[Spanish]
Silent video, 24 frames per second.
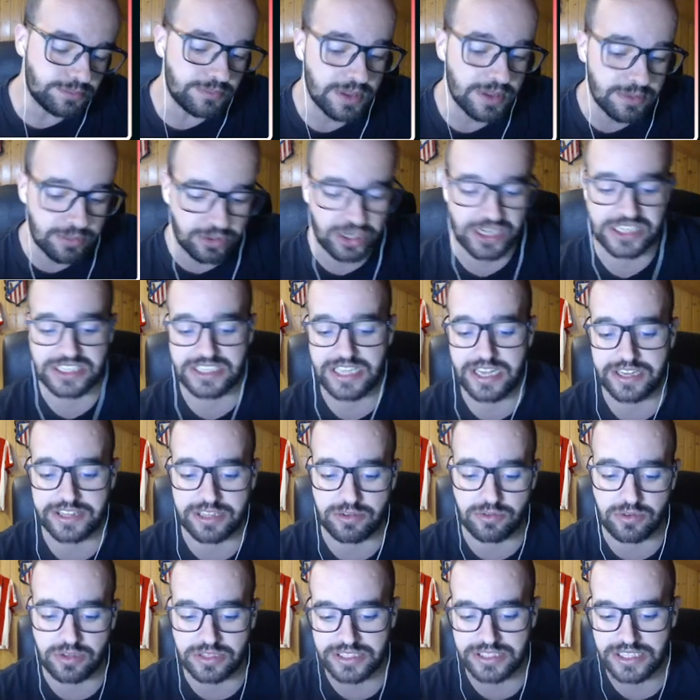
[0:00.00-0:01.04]
porque este
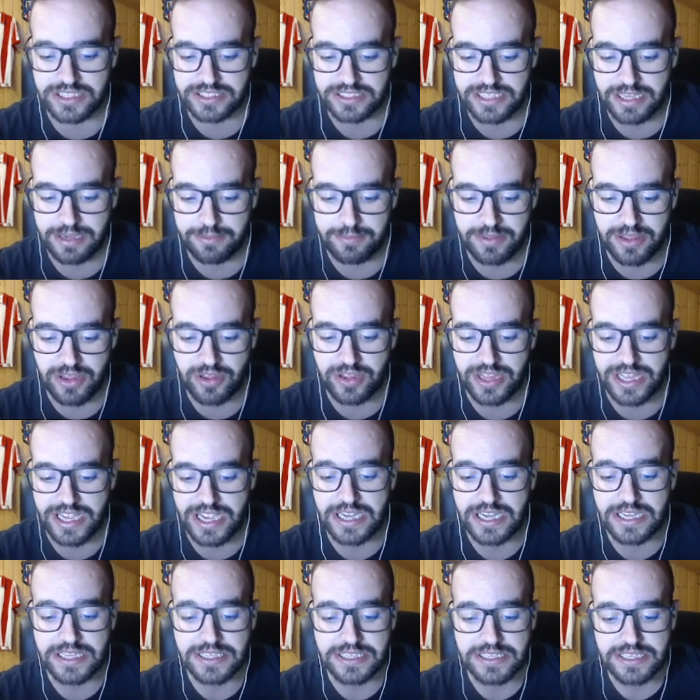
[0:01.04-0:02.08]
artículo es de este
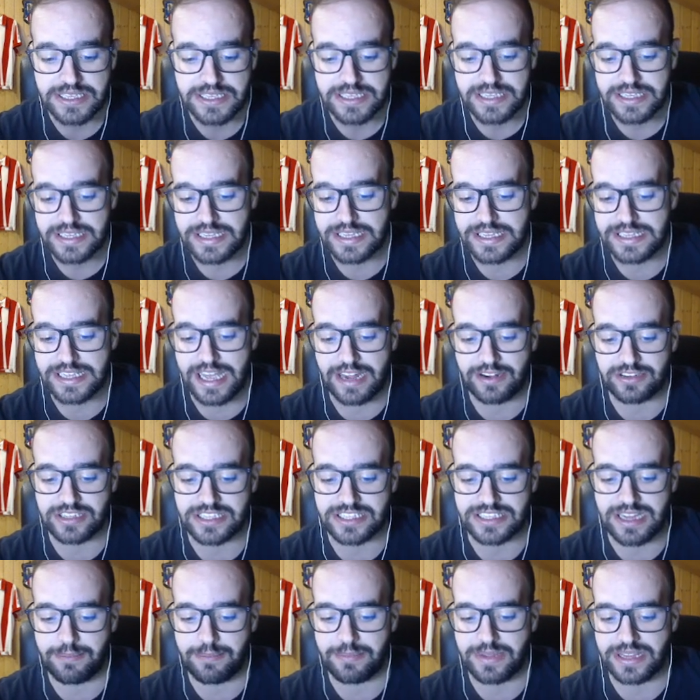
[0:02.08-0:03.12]
mediodía, y ya nos
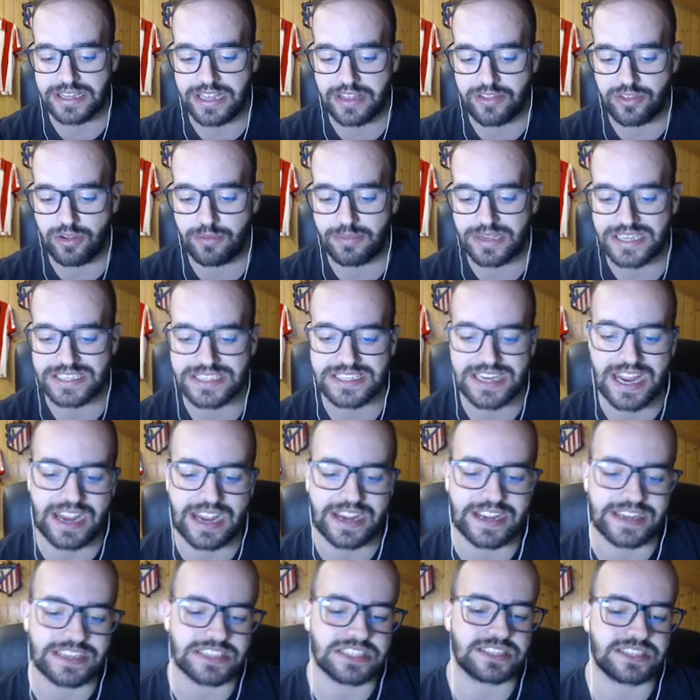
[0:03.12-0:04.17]
están metiendo
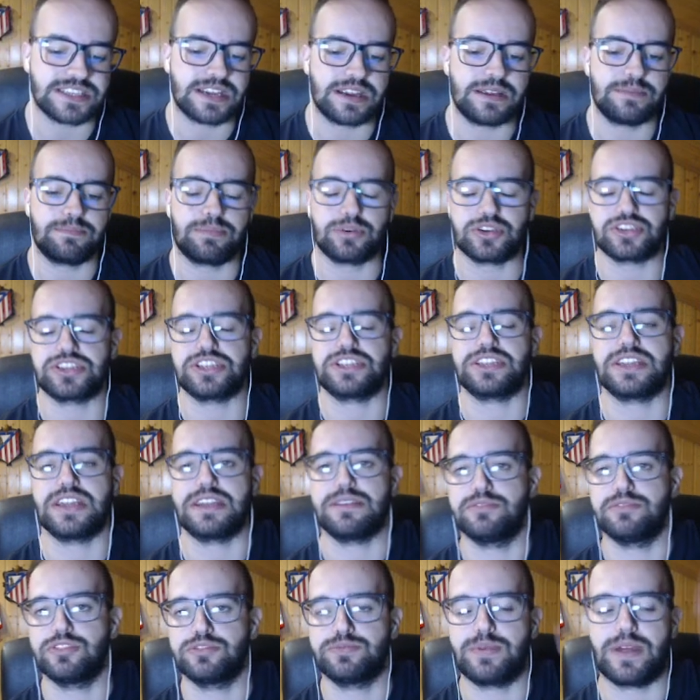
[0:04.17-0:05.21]
mensajes eh,
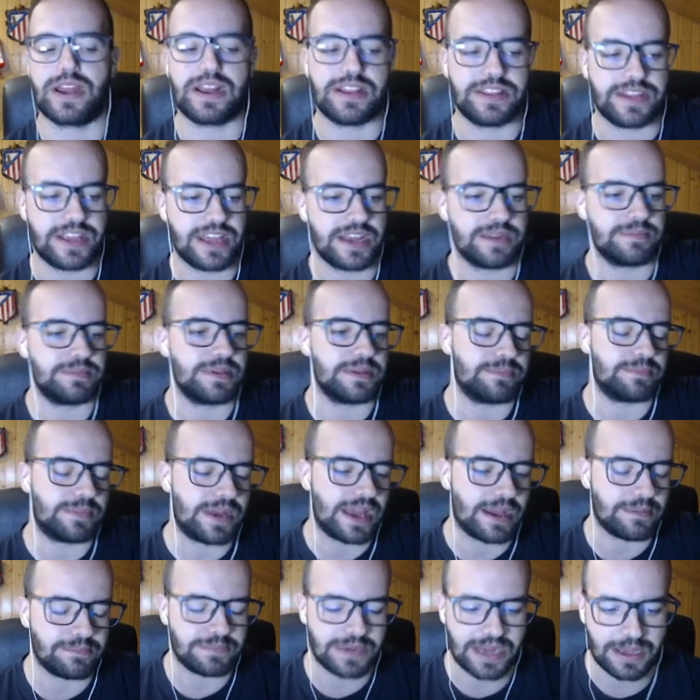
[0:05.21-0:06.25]
positivos para el derby,
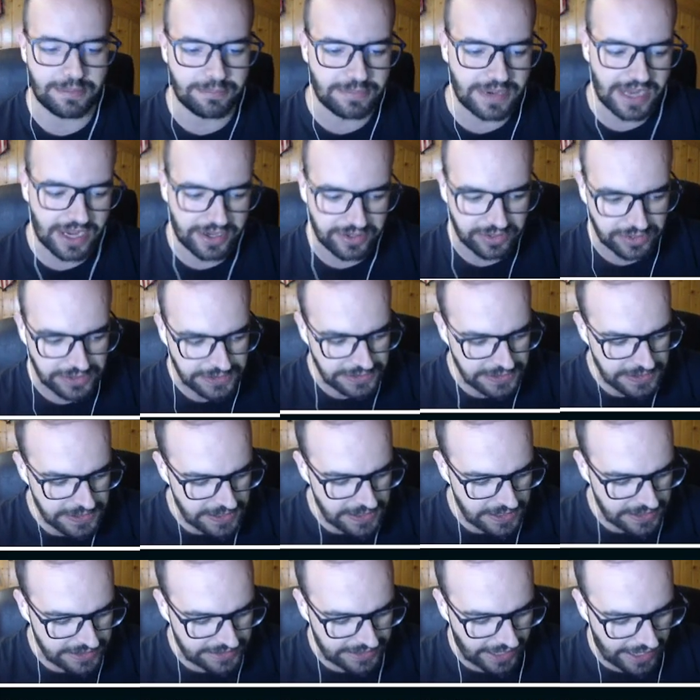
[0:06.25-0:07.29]
bla, bla, bla, ¿no?
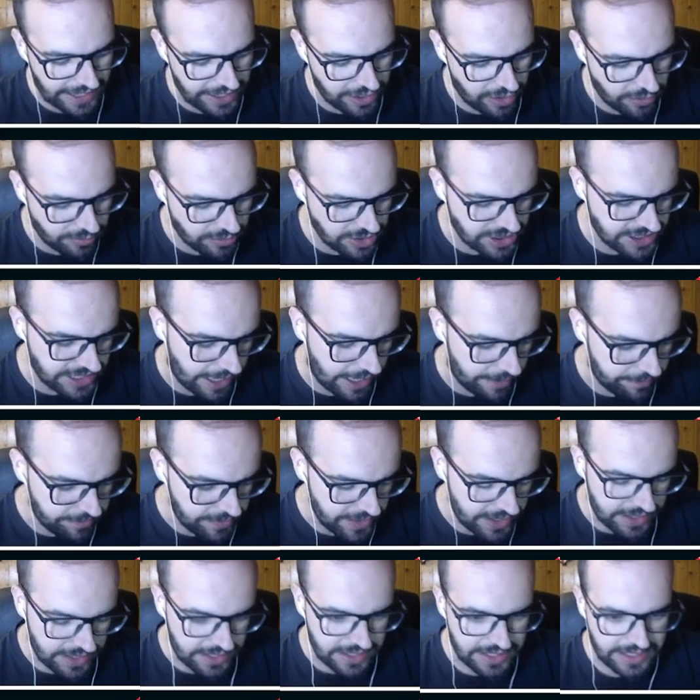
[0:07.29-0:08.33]
Tal y como está
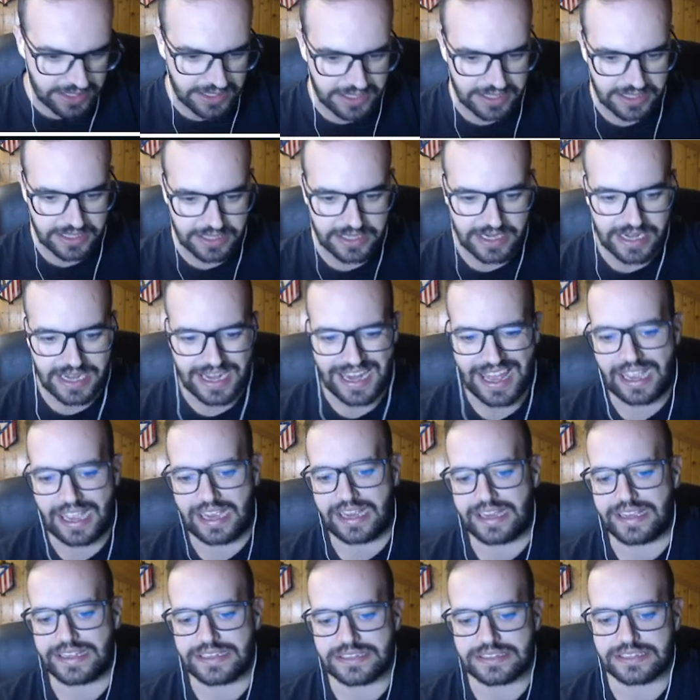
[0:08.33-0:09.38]
la
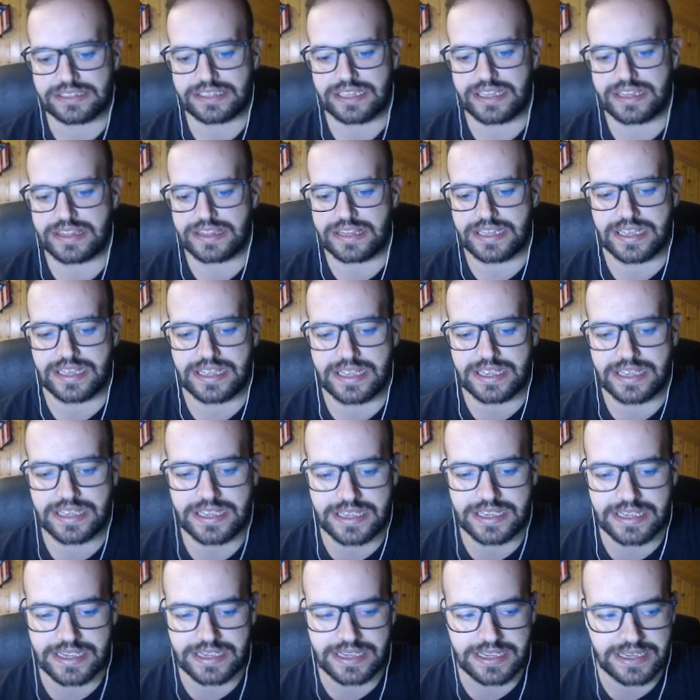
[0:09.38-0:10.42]
gente
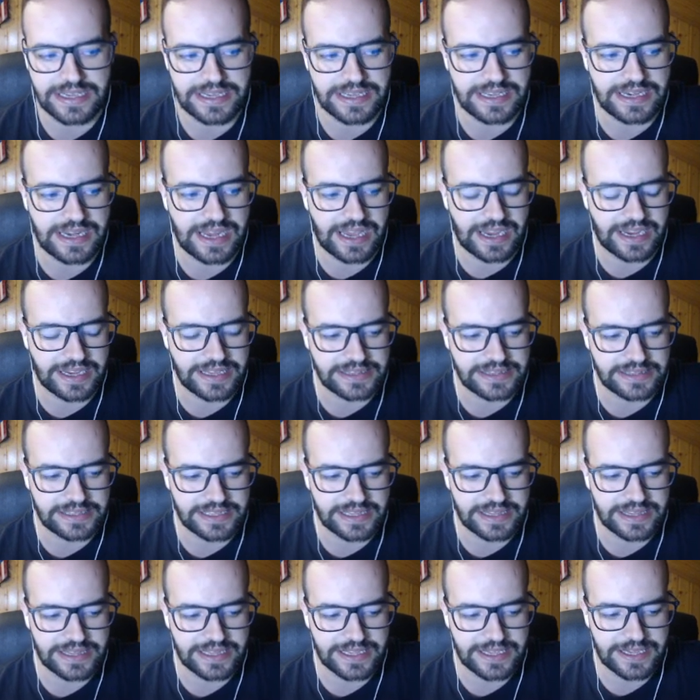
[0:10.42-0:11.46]
de, la
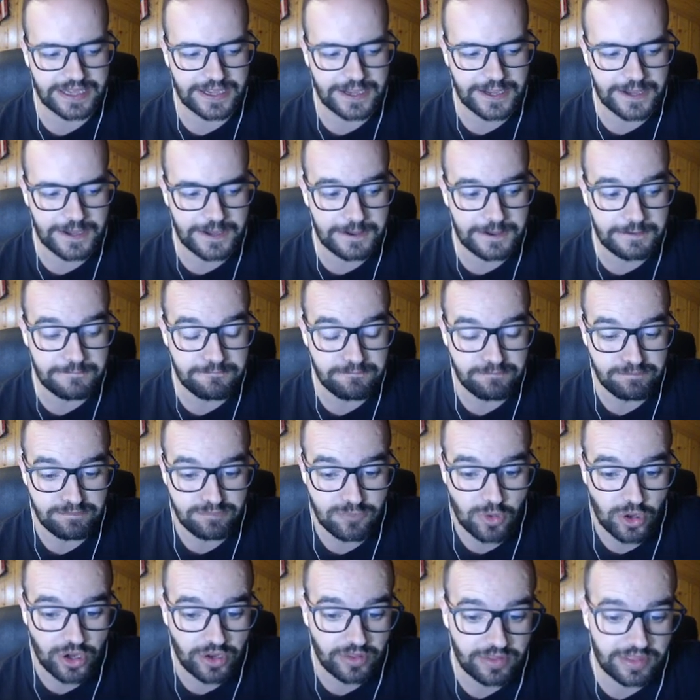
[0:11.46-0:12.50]
gente de,
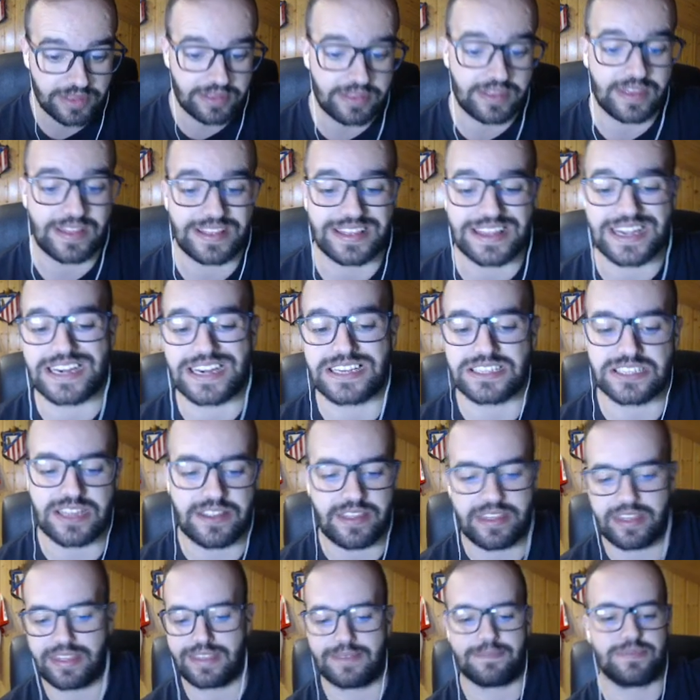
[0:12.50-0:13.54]
bueno, de, de triste,
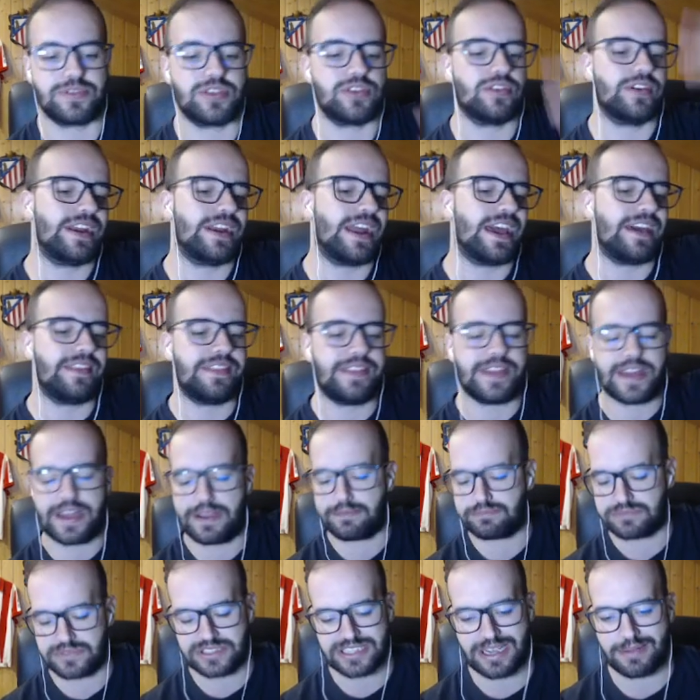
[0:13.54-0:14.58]

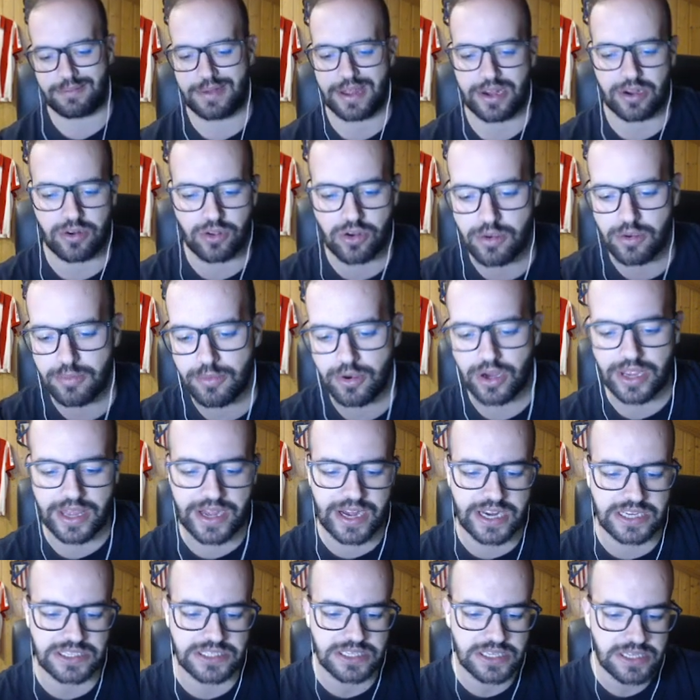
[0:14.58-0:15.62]
decepcionada, llamarlo como
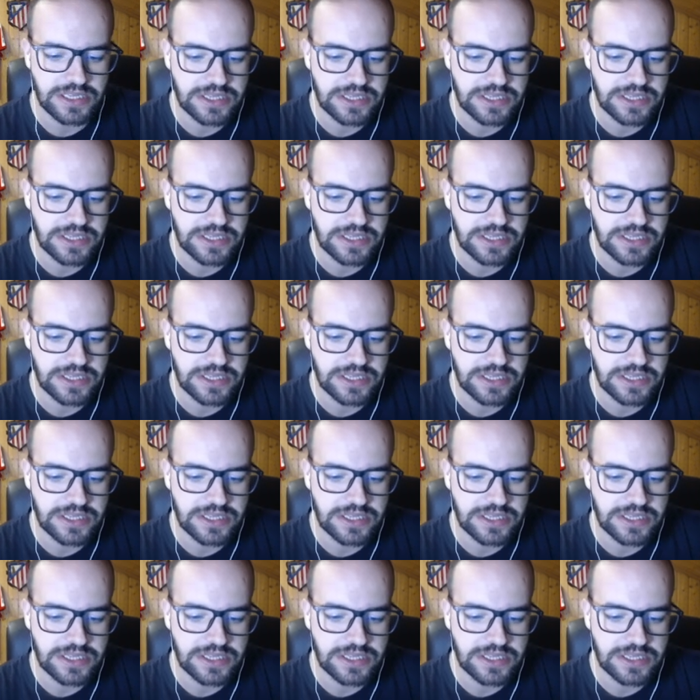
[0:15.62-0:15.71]
queráis,